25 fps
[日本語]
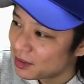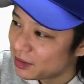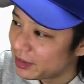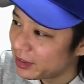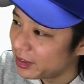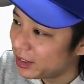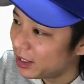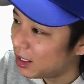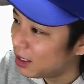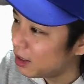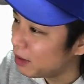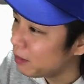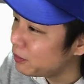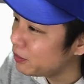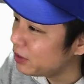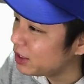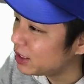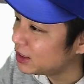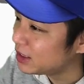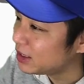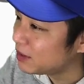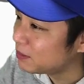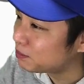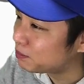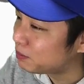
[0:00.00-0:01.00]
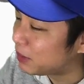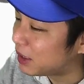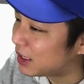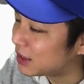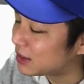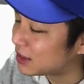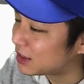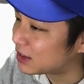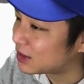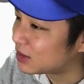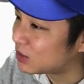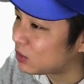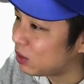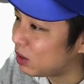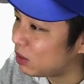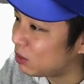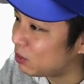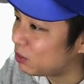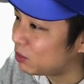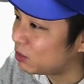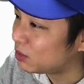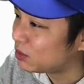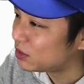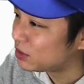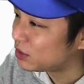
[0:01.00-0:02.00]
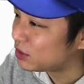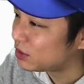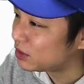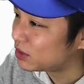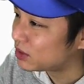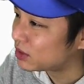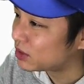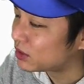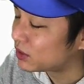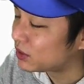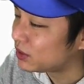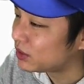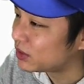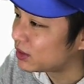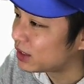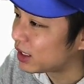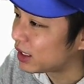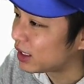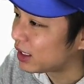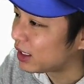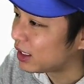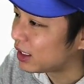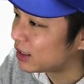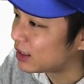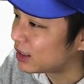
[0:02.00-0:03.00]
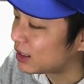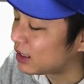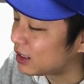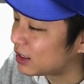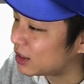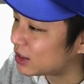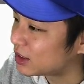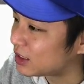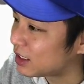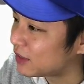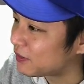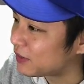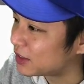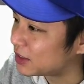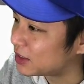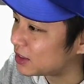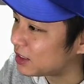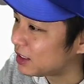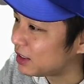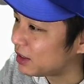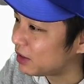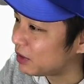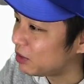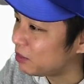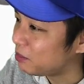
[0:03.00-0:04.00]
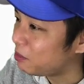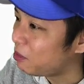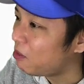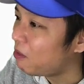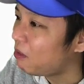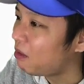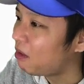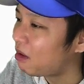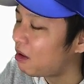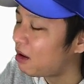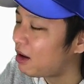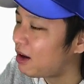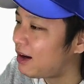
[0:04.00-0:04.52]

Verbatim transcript: でカープ打線 VS ドラゴンズという書き方してますけれども、